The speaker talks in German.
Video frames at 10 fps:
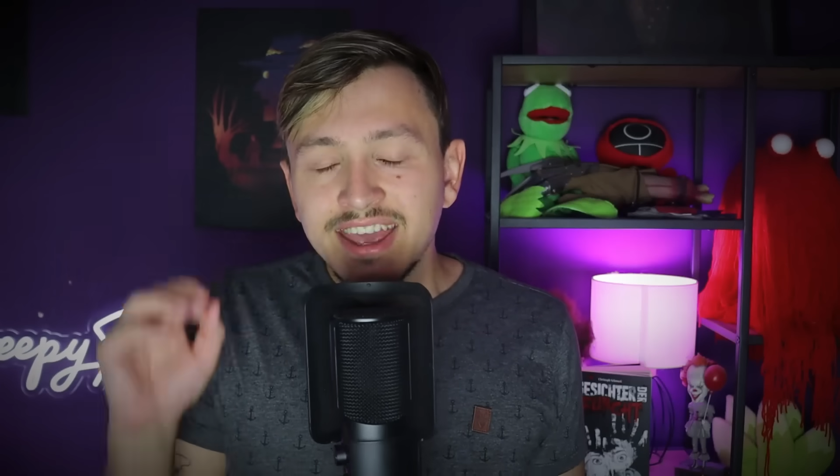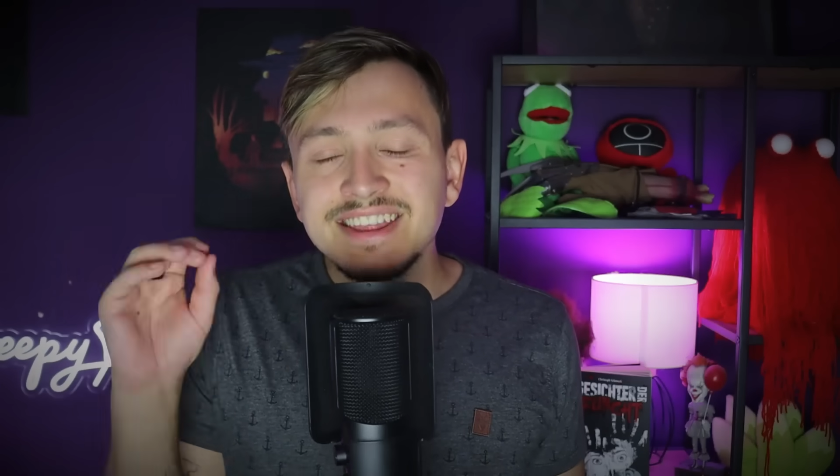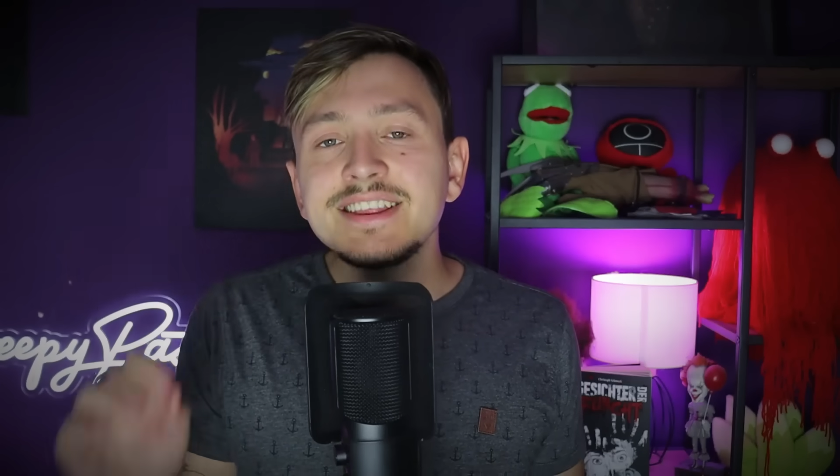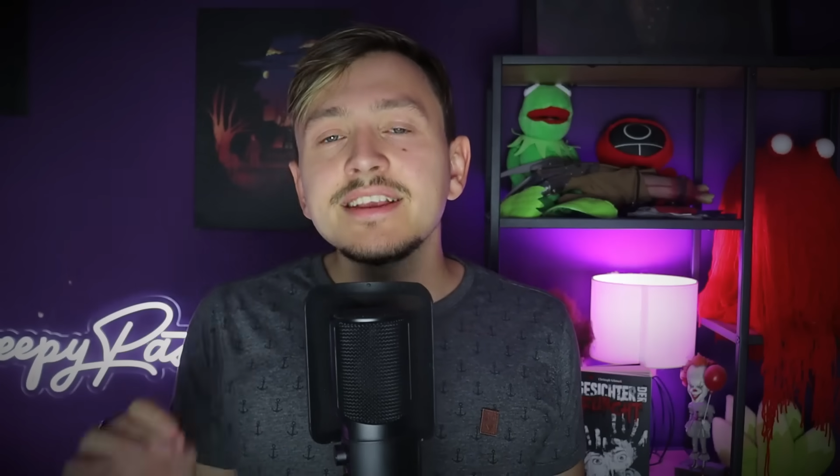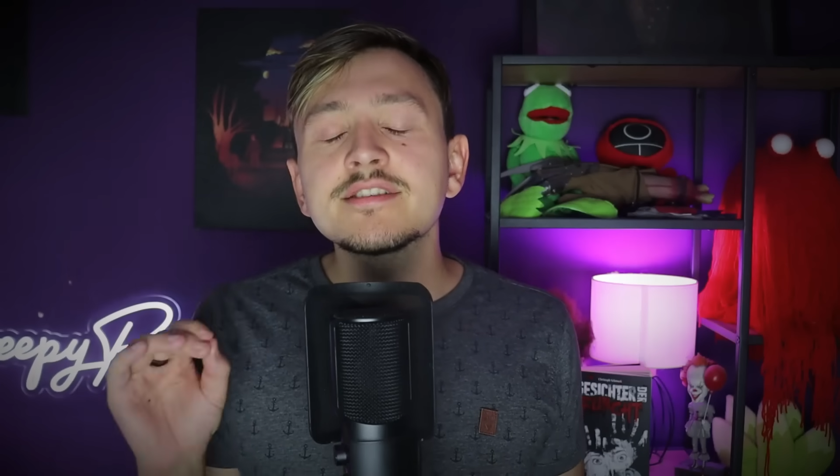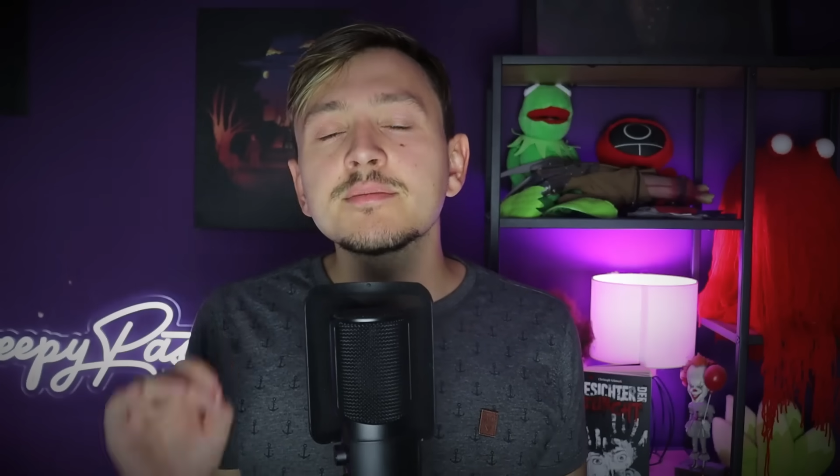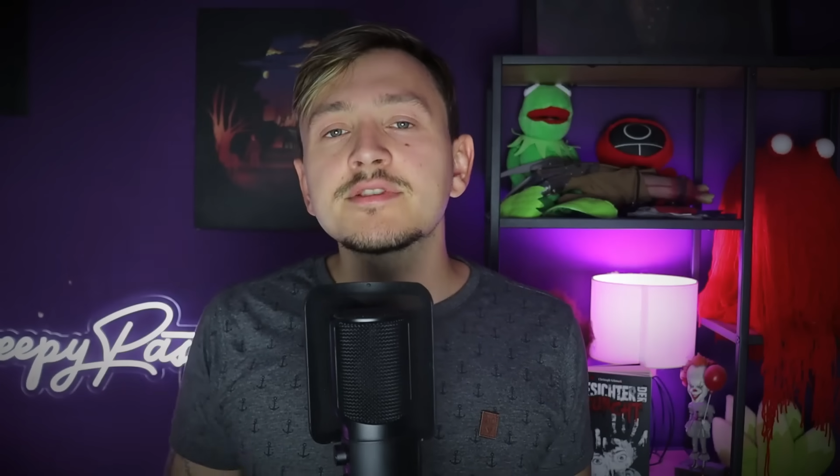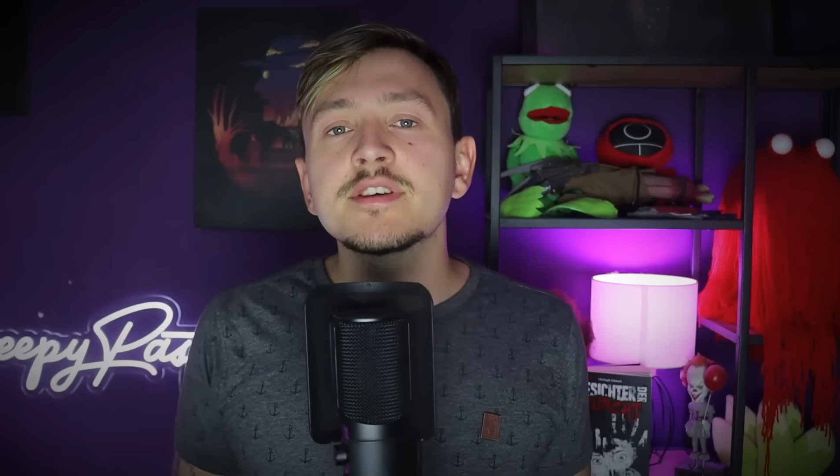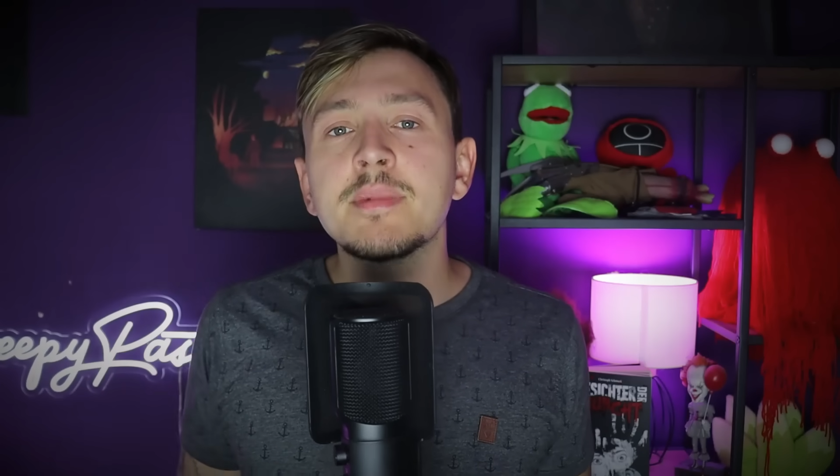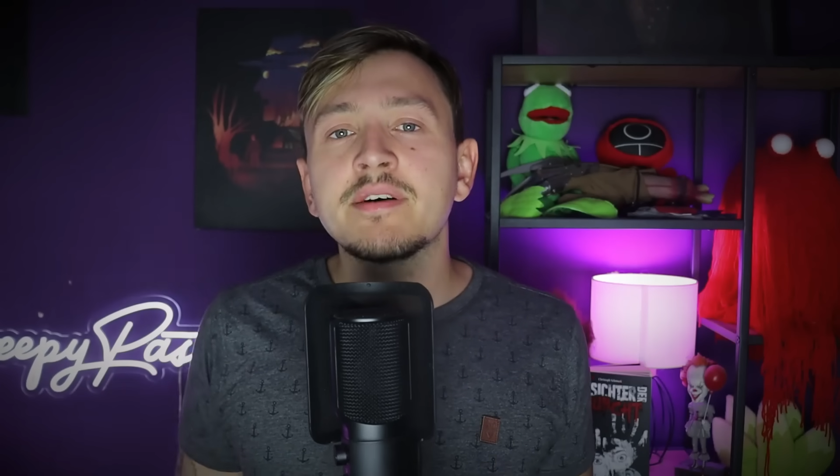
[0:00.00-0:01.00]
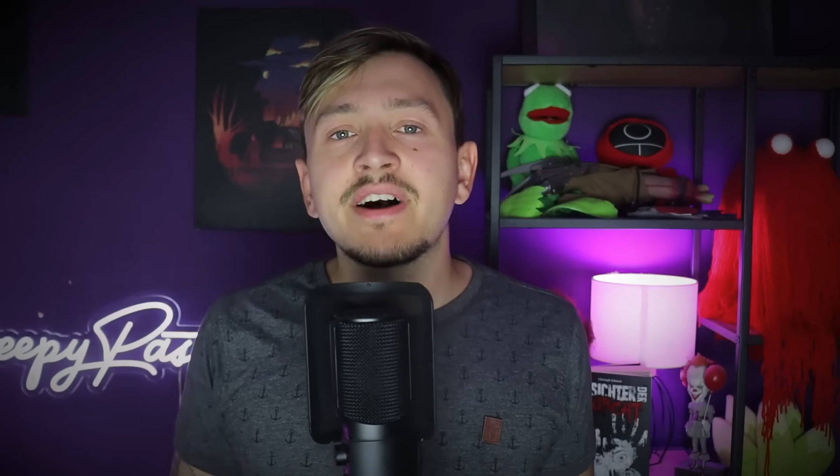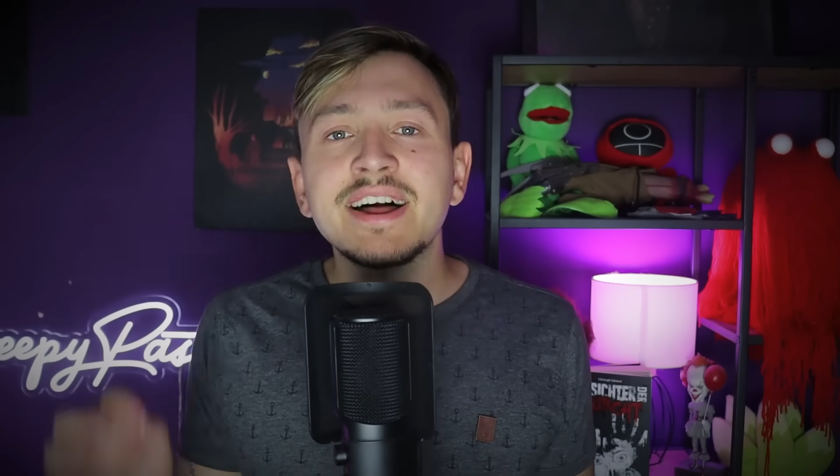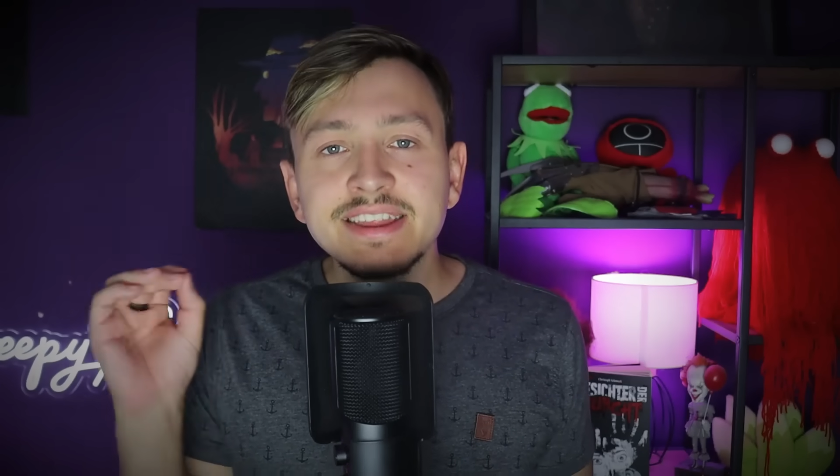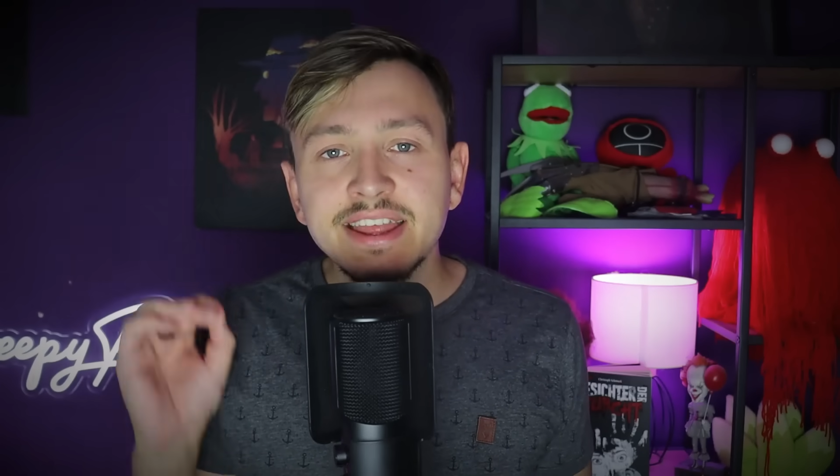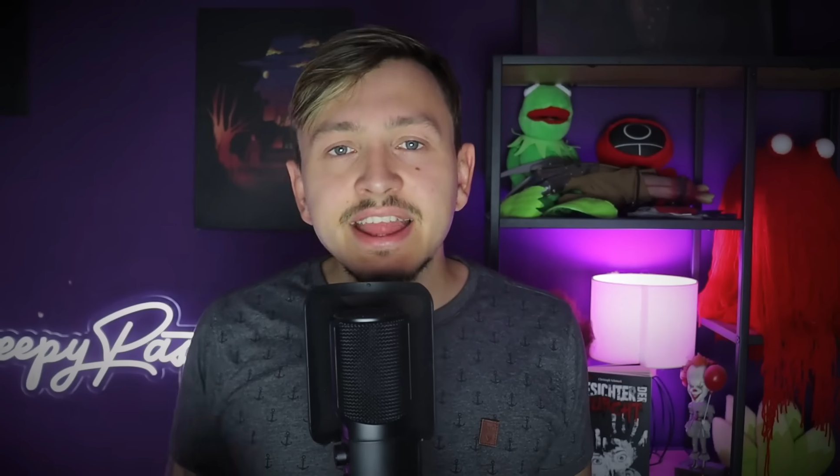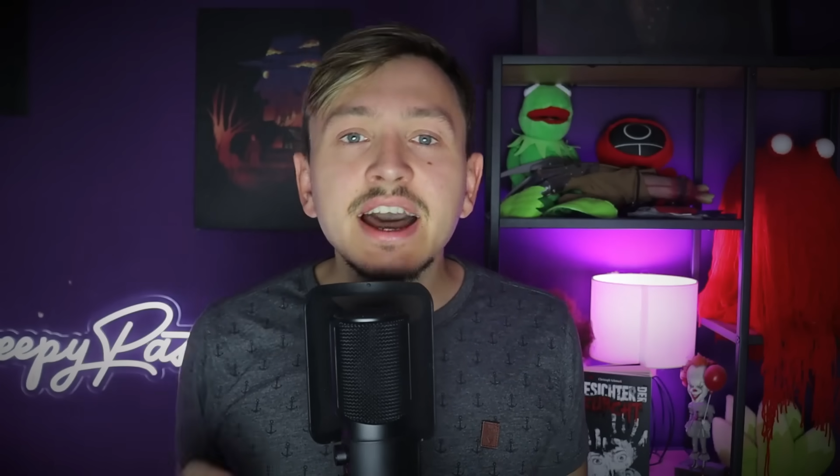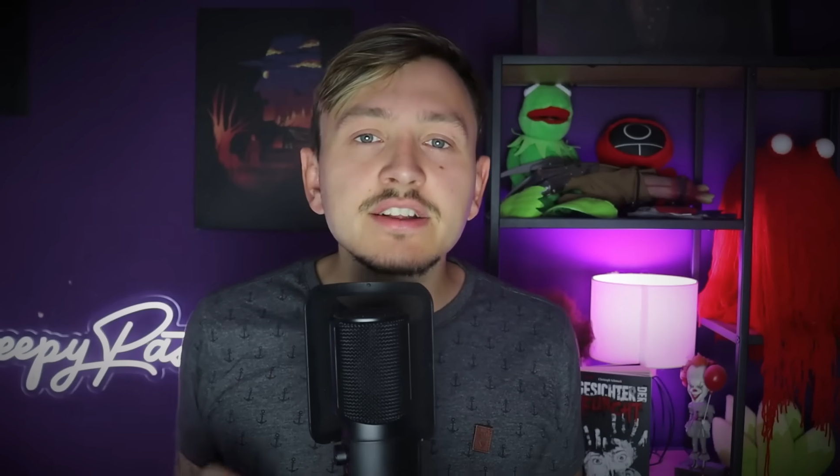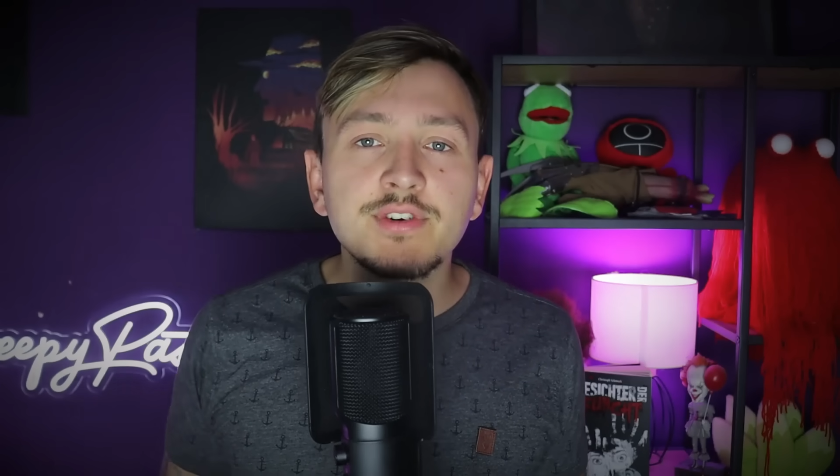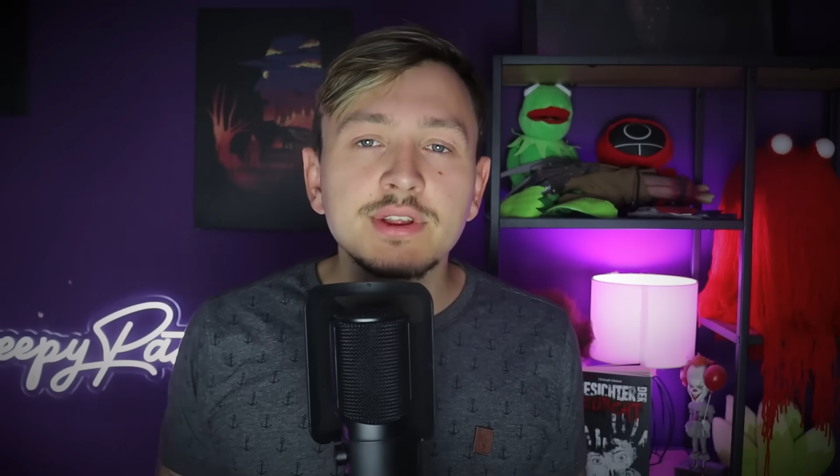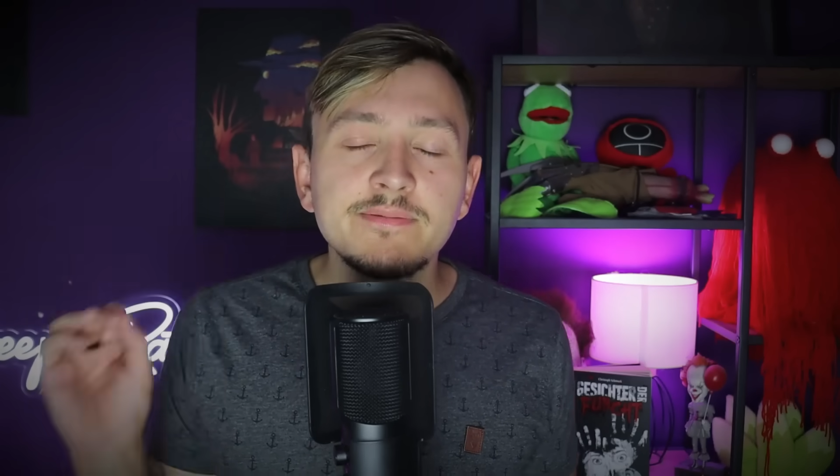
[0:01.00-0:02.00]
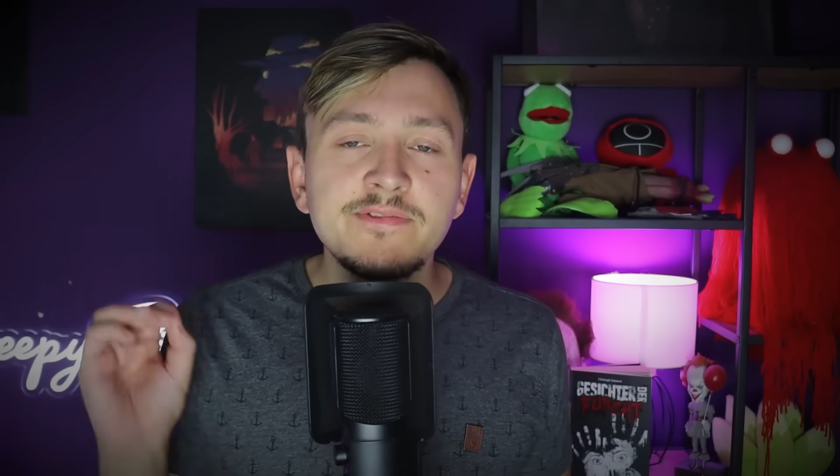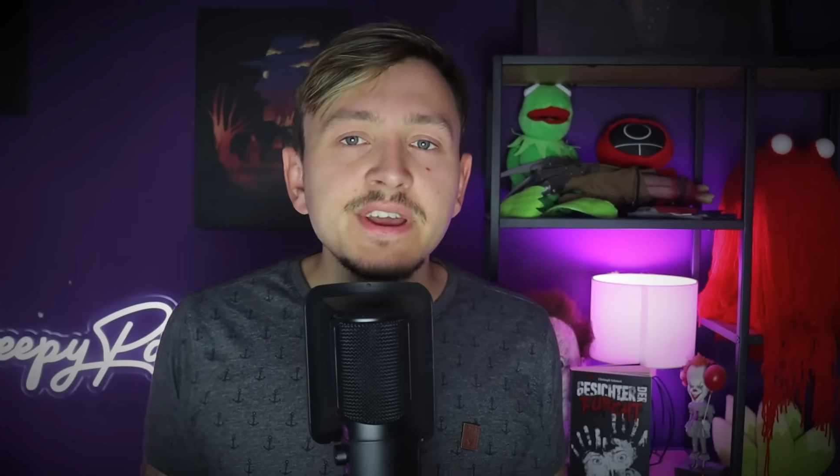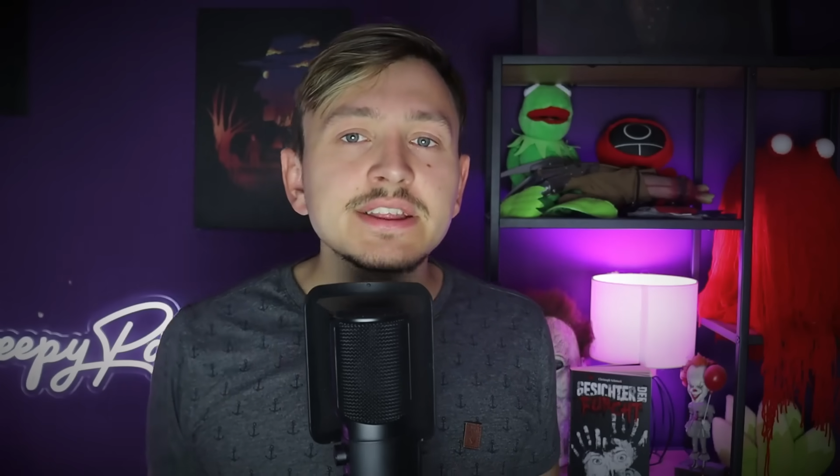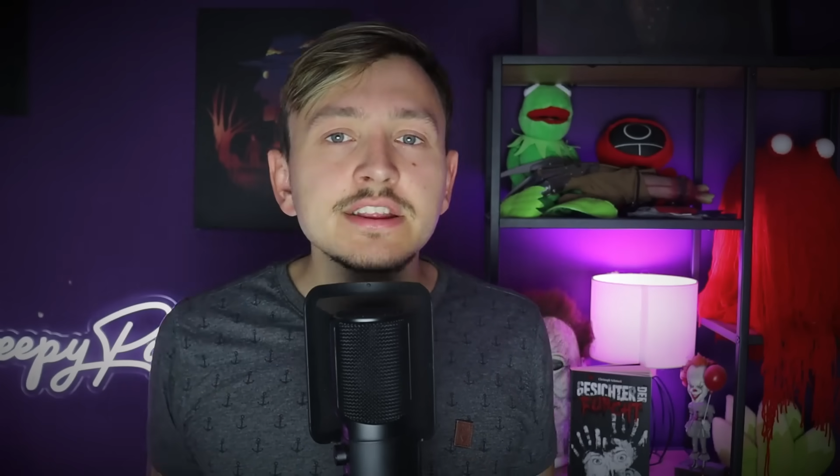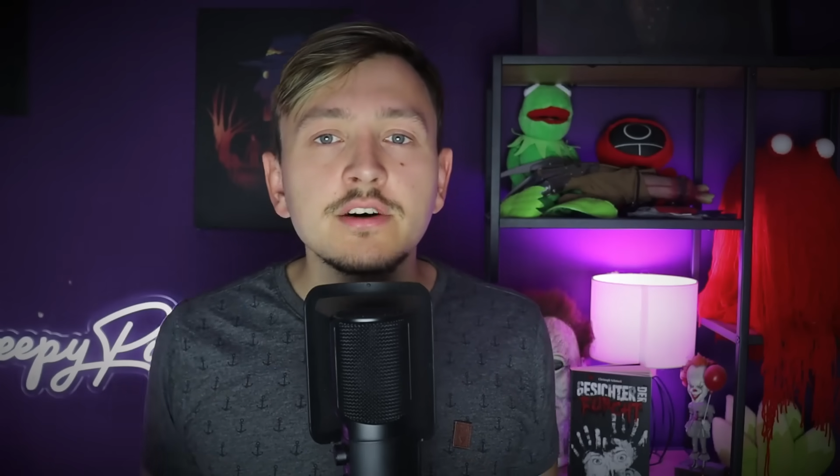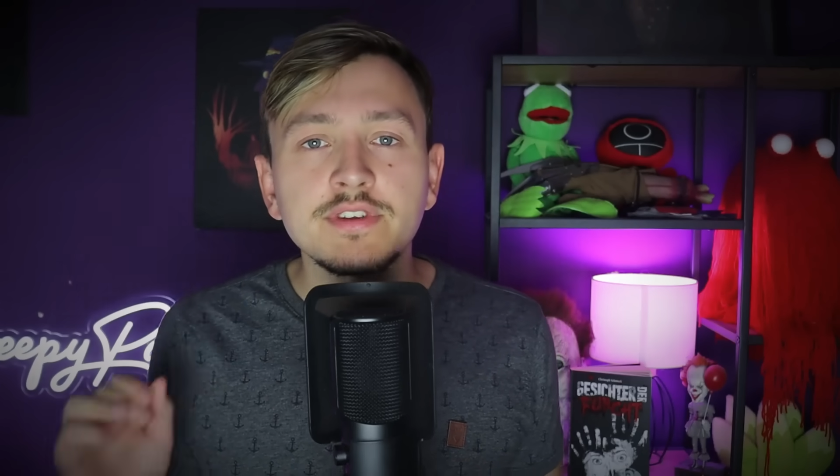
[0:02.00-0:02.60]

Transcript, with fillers: In diesem Zimmer war in der Nacht von dem 4.